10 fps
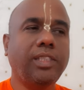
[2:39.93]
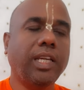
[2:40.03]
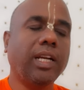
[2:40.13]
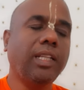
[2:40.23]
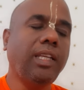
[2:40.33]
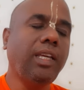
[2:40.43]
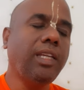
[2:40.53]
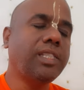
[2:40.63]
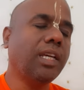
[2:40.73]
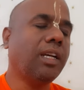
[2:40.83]

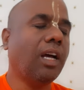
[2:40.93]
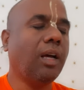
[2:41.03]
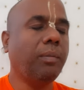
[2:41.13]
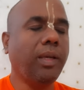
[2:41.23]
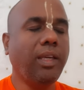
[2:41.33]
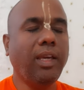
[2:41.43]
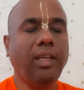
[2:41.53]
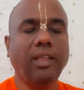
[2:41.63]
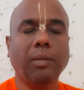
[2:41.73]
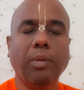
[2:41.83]
ஜெகதீஷ காமையே
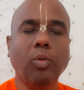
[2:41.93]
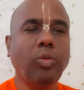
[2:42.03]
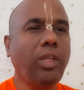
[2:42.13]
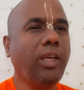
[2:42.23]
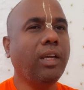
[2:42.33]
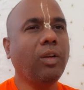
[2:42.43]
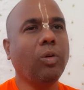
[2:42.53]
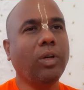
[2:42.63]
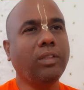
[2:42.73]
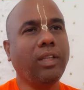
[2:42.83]
இந்த பௌதீக
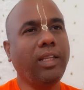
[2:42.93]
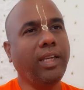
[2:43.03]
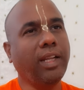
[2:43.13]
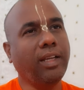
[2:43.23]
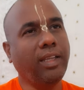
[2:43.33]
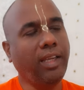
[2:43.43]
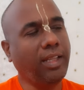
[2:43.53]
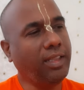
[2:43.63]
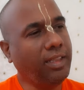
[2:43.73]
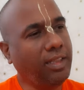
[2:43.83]
லோகத்தில் எனக்கு
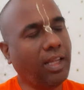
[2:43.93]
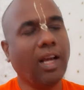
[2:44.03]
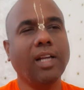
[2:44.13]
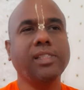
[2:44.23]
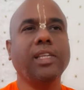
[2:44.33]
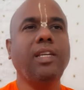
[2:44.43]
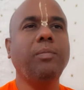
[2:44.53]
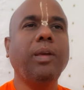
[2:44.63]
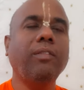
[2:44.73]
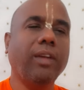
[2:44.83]
எந்த
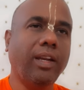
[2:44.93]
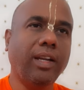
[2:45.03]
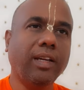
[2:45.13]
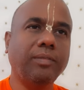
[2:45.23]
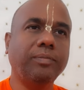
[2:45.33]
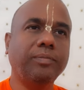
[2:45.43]
ஆசையுமே வேண்டாம்